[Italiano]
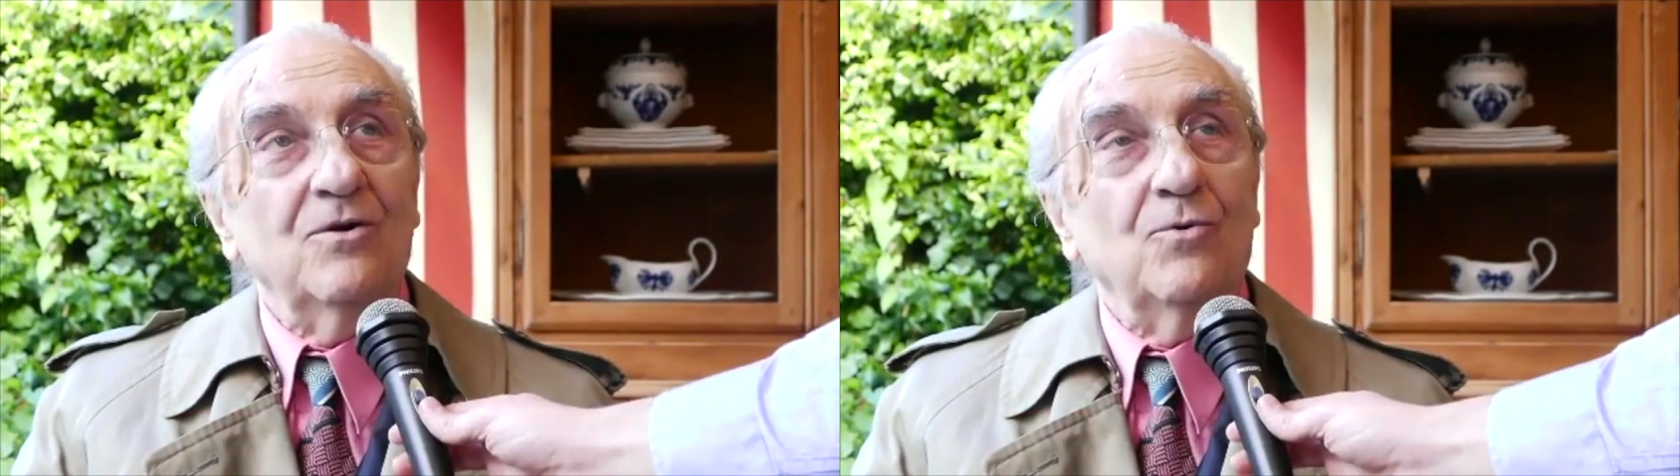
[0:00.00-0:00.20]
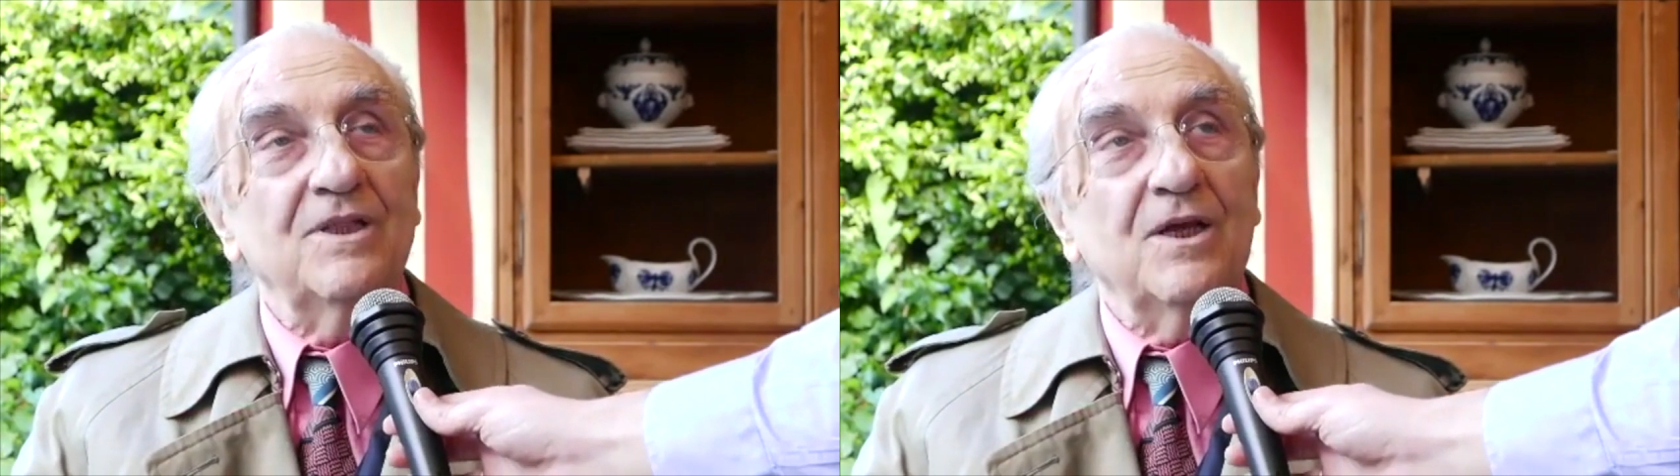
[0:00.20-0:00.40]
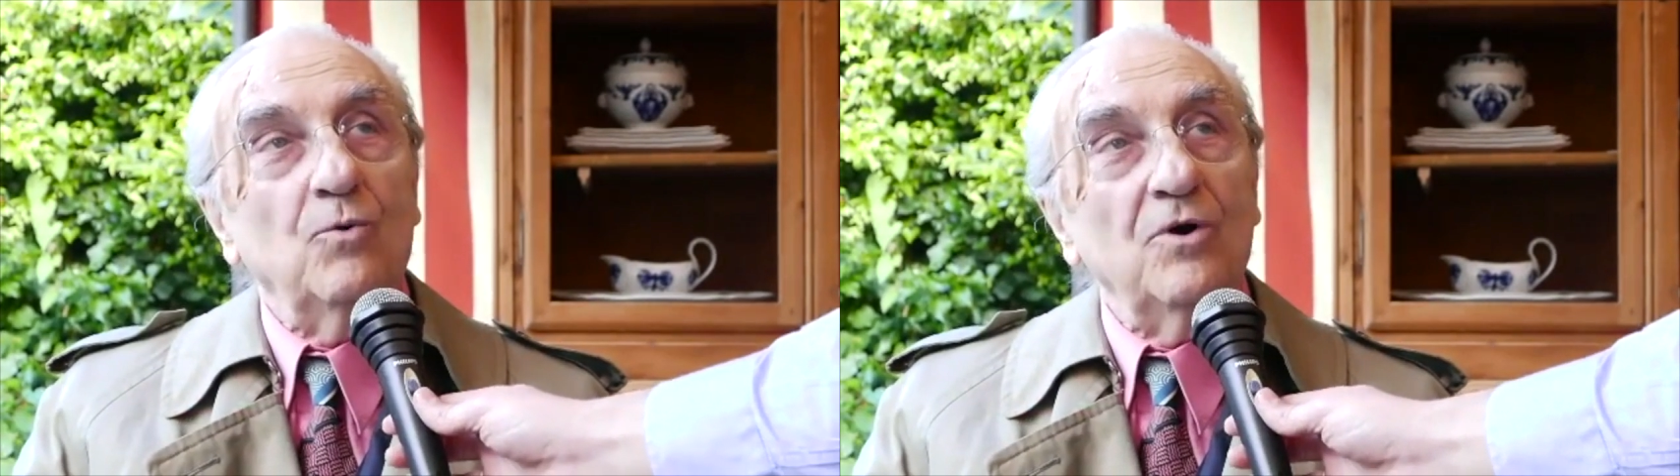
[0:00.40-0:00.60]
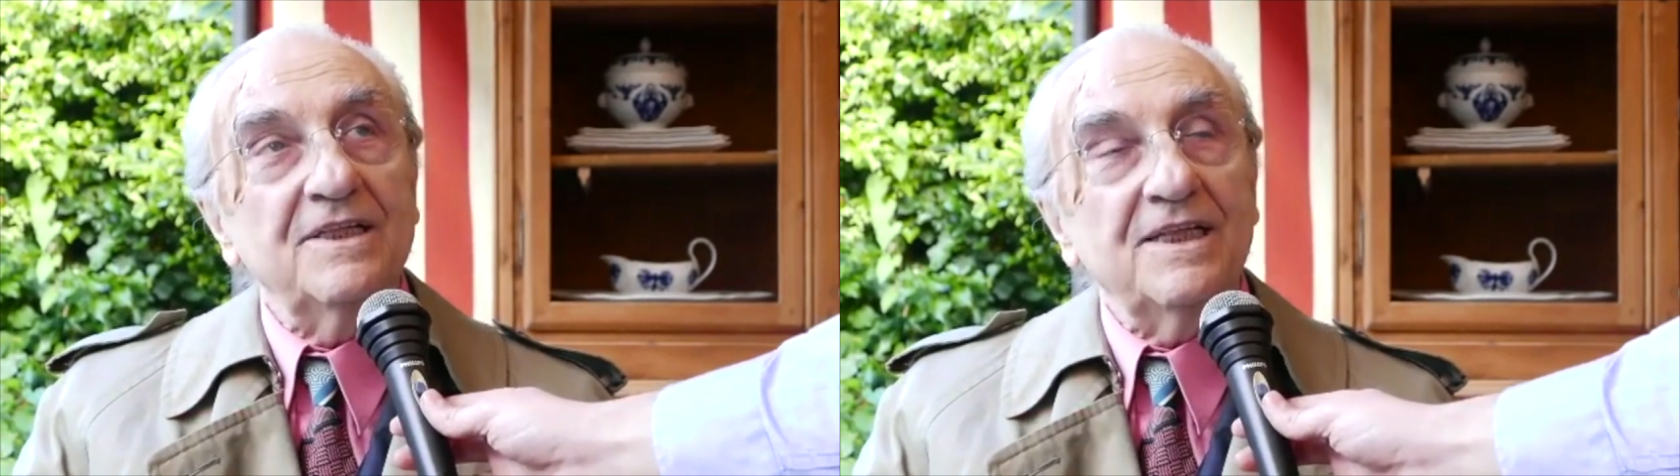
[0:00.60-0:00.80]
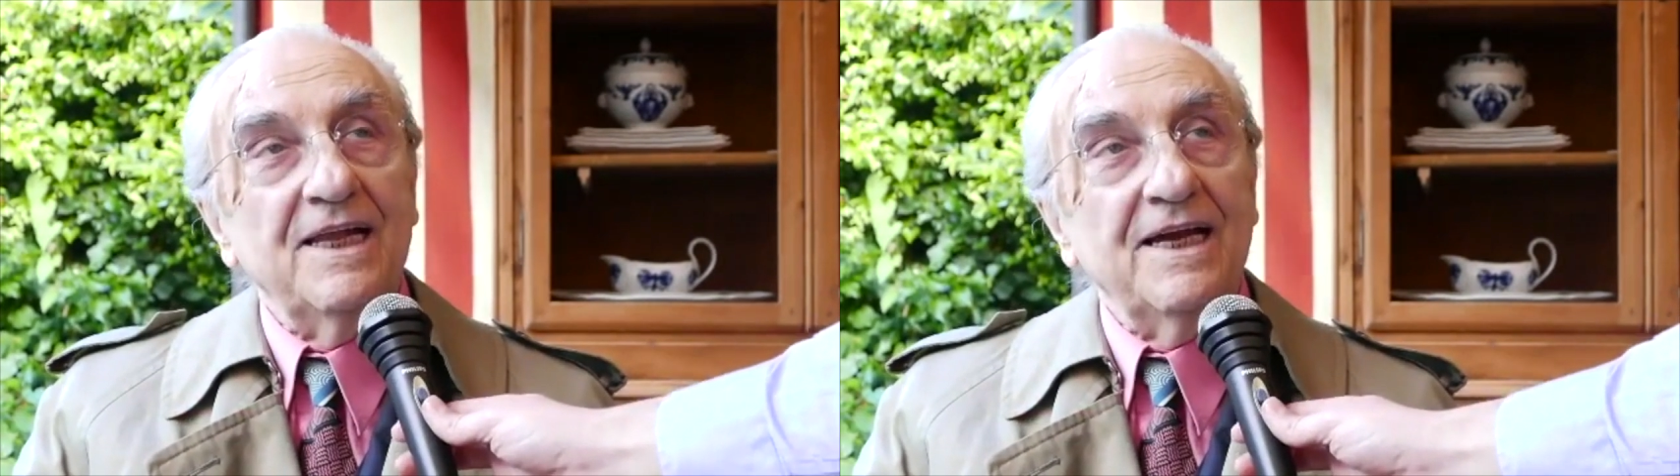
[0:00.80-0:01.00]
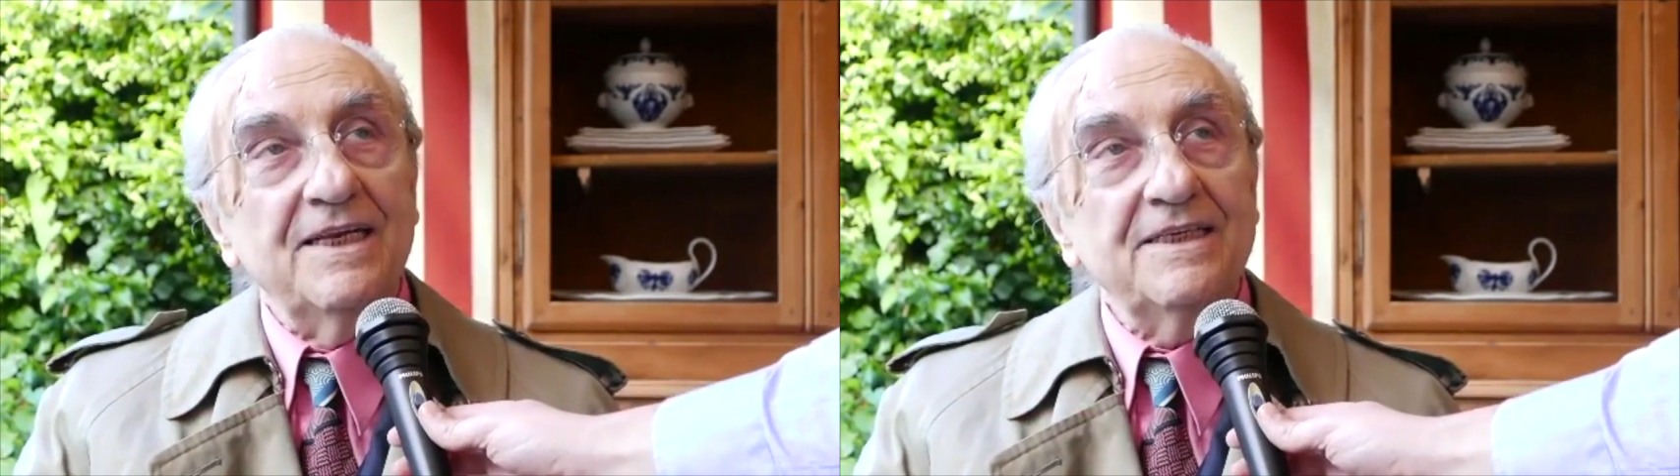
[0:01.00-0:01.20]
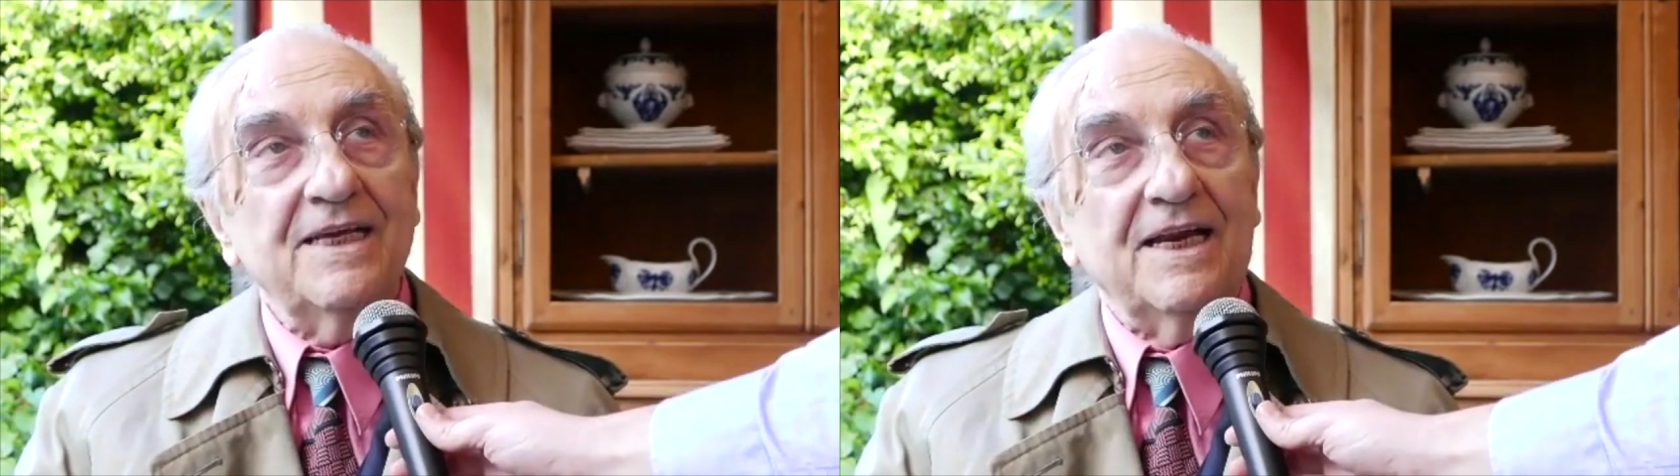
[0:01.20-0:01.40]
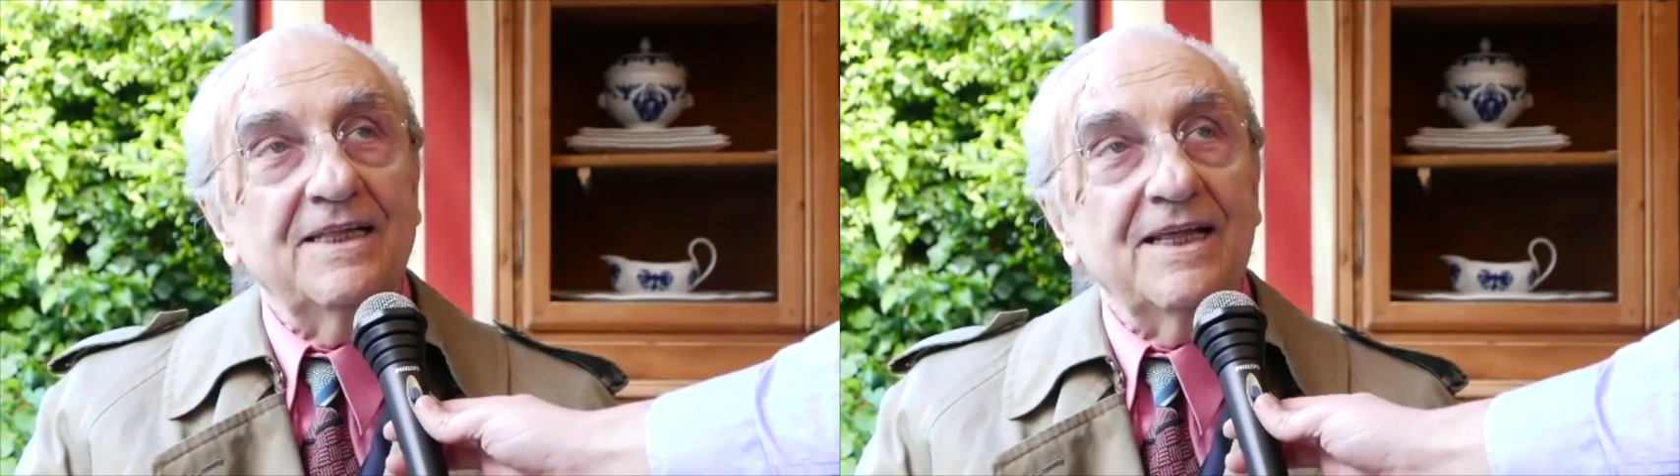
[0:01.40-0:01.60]
quando i cuochi italiani
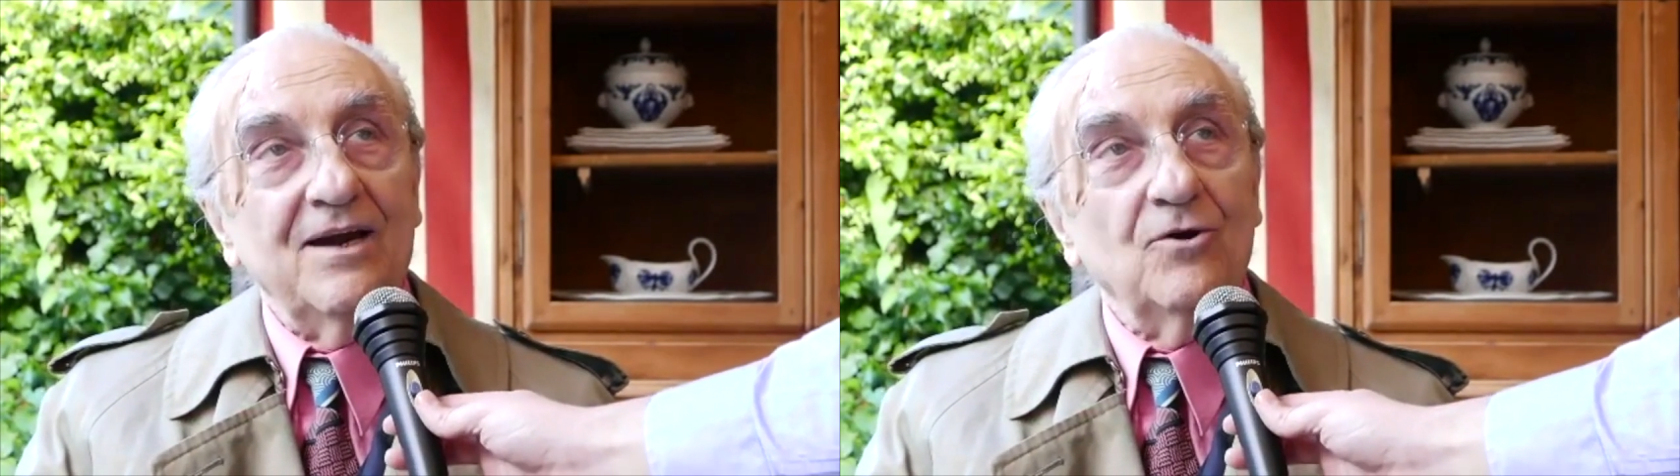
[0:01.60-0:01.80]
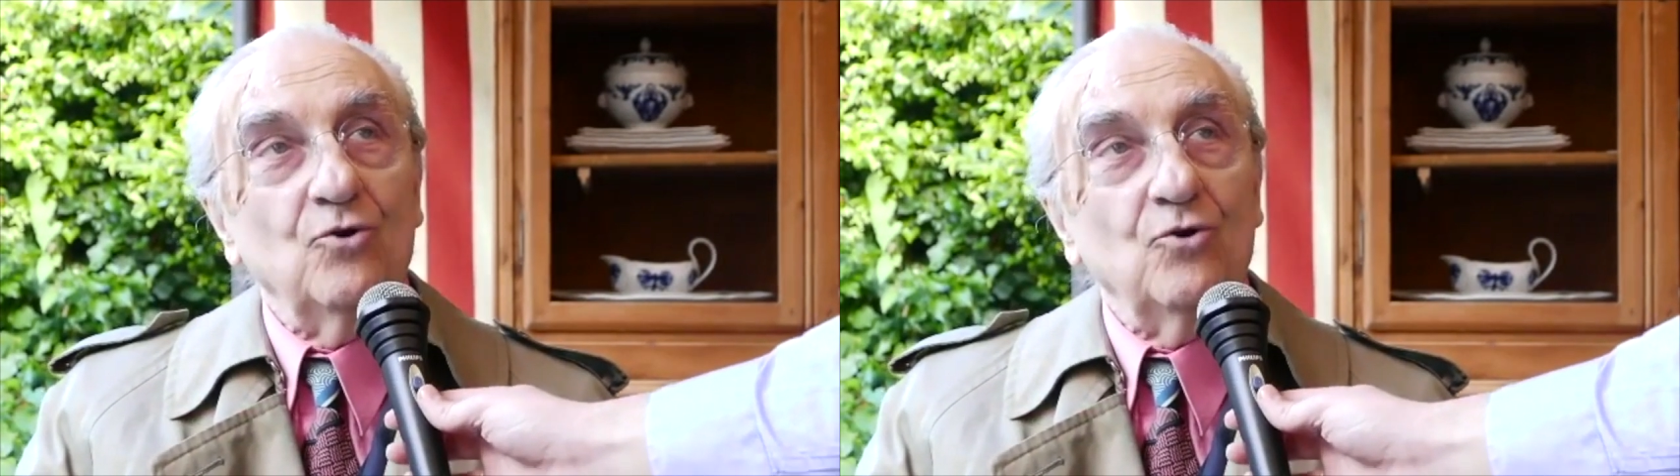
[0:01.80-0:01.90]
si renderanno